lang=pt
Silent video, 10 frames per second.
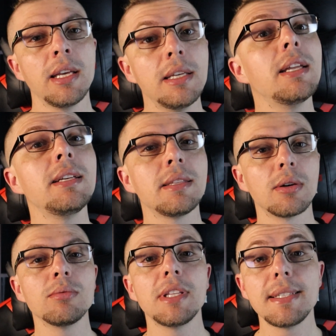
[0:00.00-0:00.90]
E ele
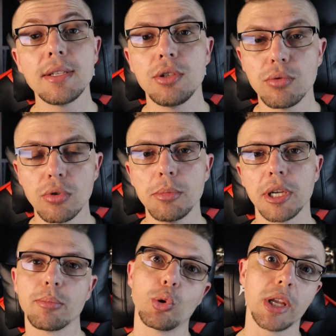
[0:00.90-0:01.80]
então decidiu
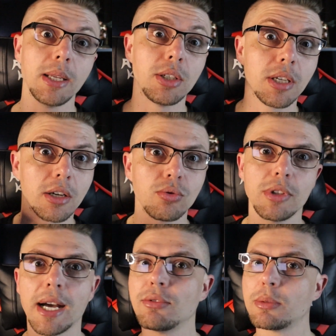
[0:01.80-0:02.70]
dormir, porque ele tinha
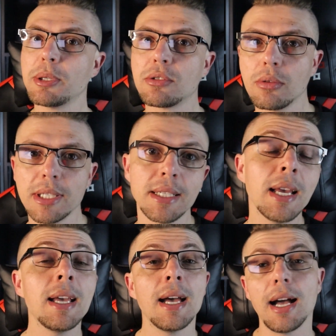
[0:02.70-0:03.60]
ajudado as pessoas,
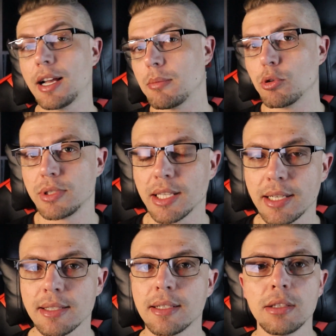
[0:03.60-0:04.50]
acabou se
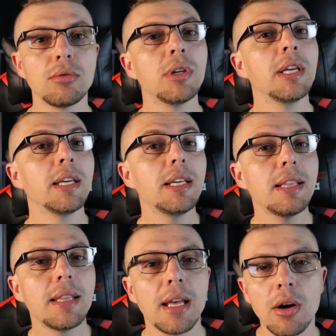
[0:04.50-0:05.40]
atrasando e
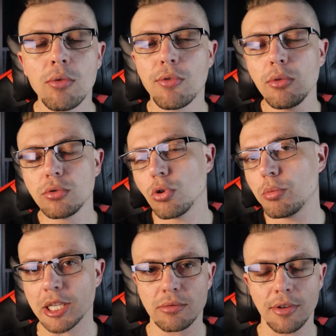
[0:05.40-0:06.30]
não
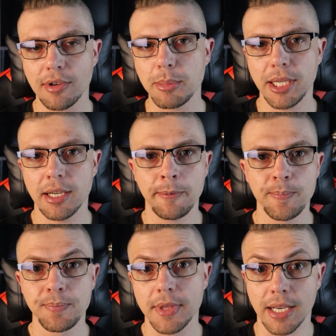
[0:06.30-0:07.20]
voltou para sua família.